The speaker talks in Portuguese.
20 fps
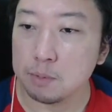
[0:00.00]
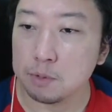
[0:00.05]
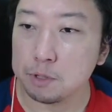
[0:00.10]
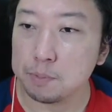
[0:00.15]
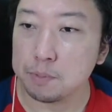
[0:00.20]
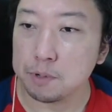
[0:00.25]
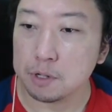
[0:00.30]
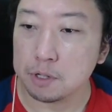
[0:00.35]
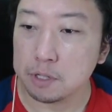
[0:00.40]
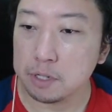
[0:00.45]

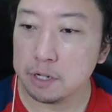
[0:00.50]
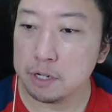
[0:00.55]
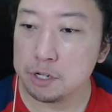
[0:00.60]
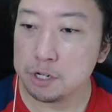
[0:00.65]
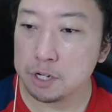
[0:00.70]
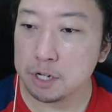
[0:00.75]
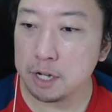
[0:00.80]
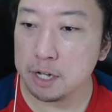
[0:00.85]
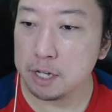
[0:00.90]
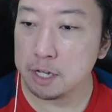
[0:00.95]
Importante,
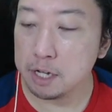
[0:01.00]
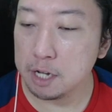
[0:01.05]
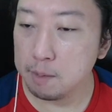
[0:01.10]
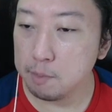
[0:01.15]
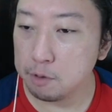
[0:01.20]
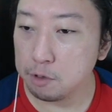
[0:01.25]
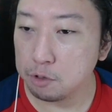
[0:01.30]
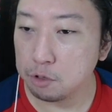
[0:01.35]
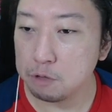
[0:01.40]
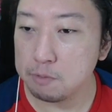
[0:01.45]
ganhamos,
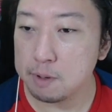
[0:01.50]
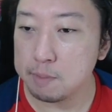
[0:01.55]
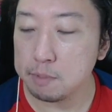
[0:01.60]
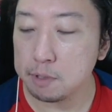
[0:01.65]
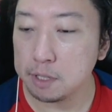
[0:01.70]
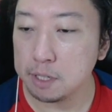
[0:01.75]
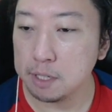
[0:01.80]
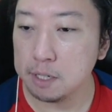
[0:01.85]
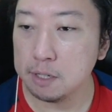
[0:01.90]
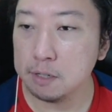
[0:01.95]
não tomamos
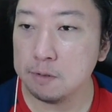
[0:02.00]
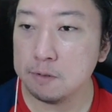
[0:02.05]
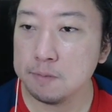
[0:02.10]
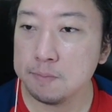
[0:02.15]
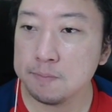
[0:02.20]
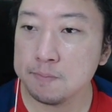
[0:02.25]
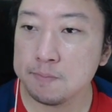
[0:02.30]
dano.